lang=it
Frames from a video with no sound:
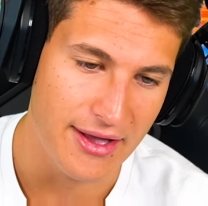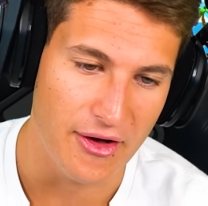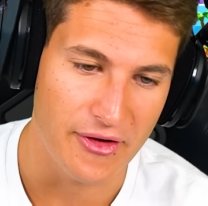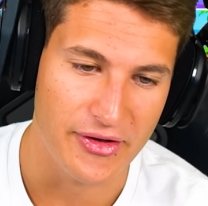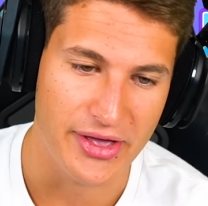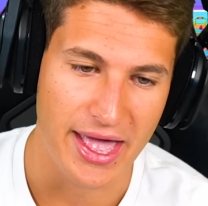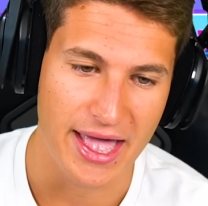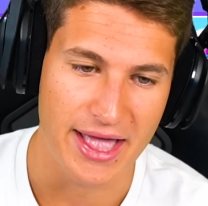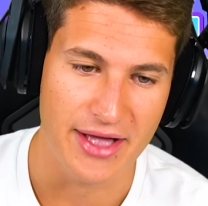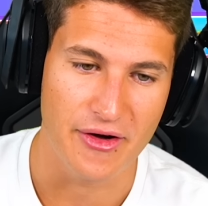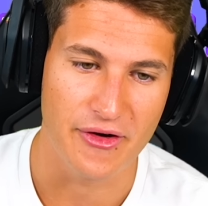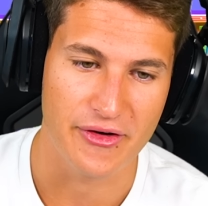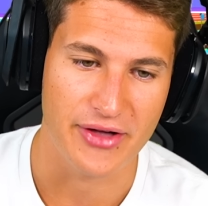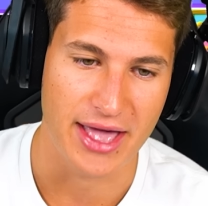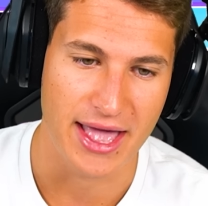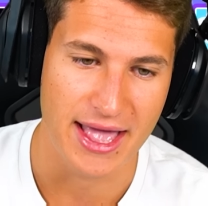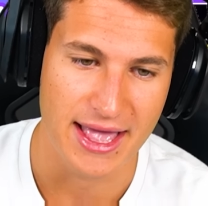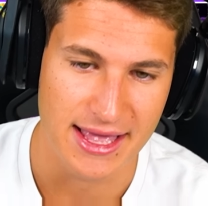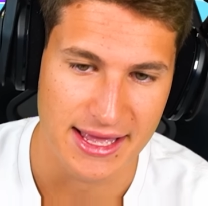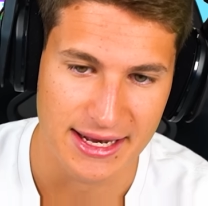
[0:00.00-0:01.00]
ok,
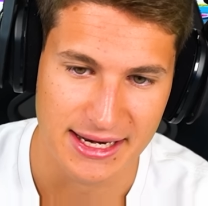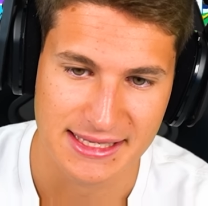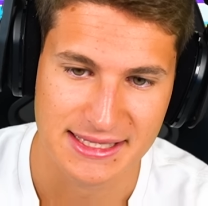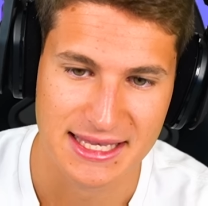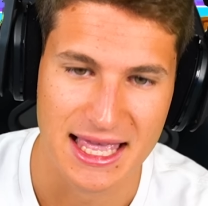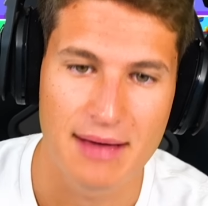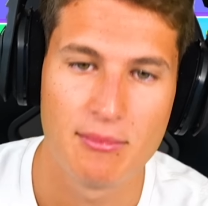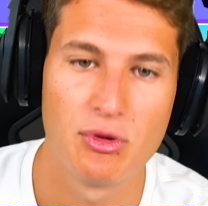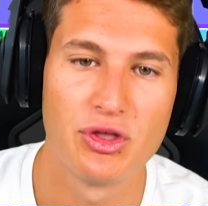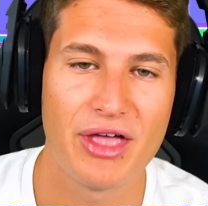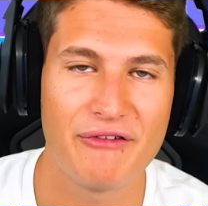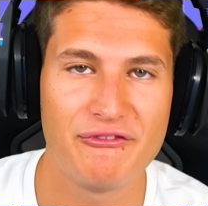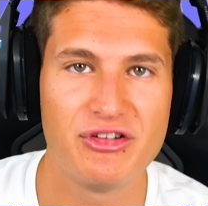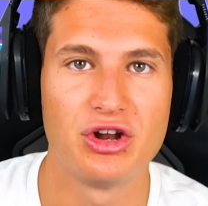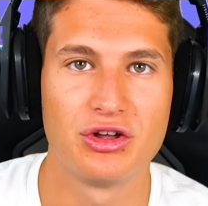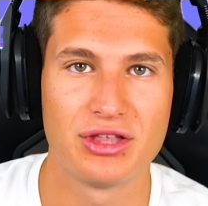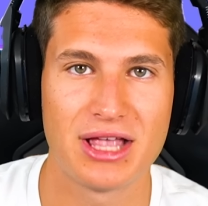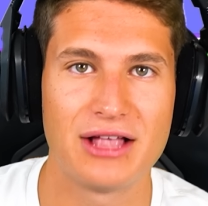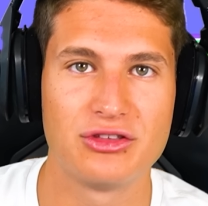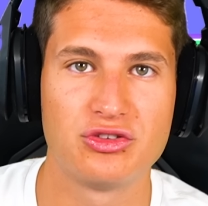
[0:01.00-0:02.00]
ok, rischiamo
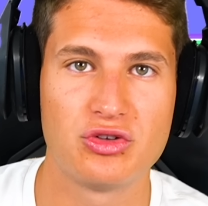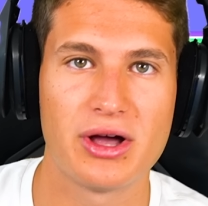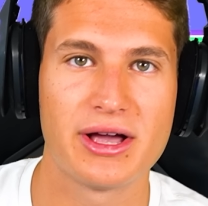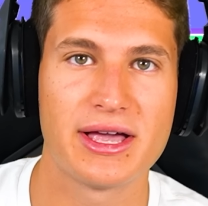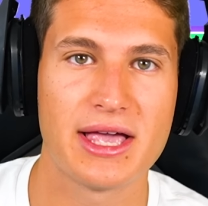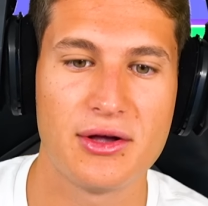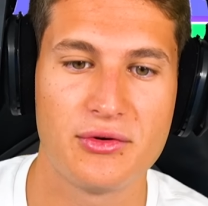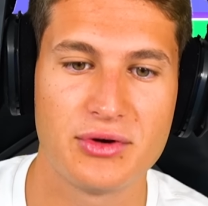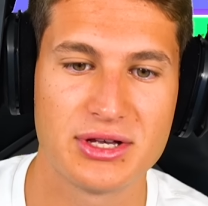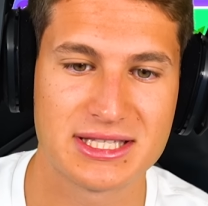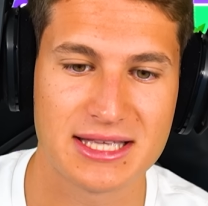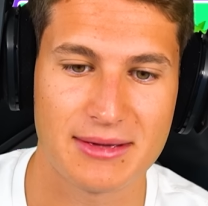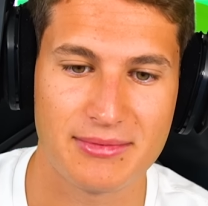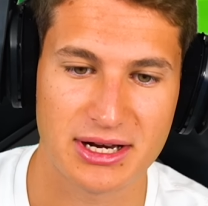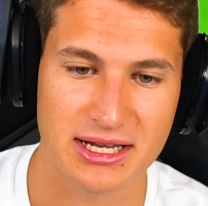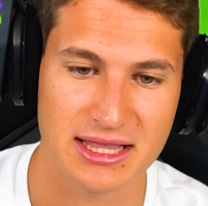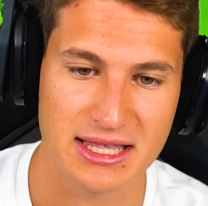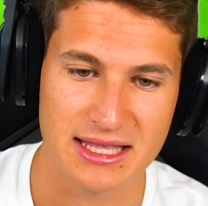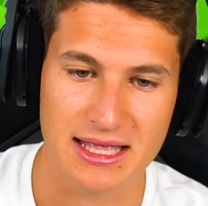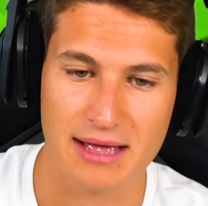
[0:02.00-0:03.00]
davvero tanto anche in questa
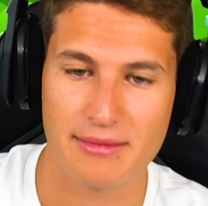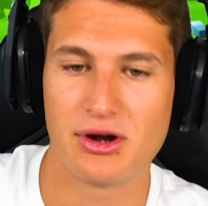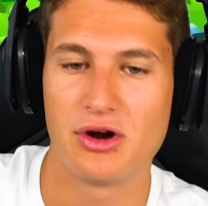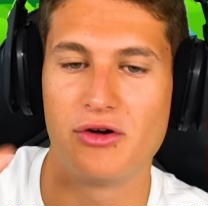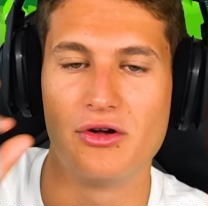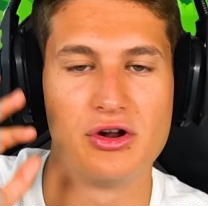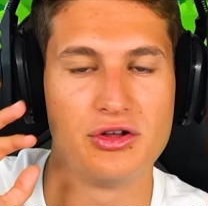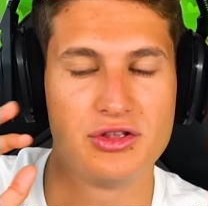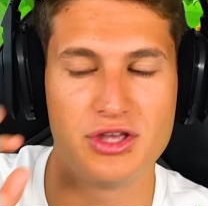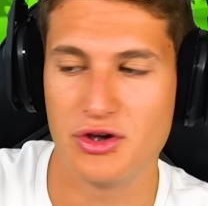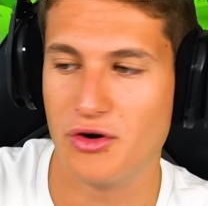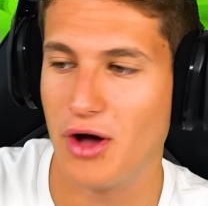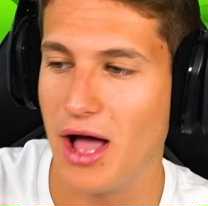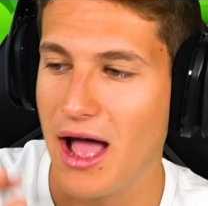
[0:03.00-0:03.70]
partita, però ve lo dico,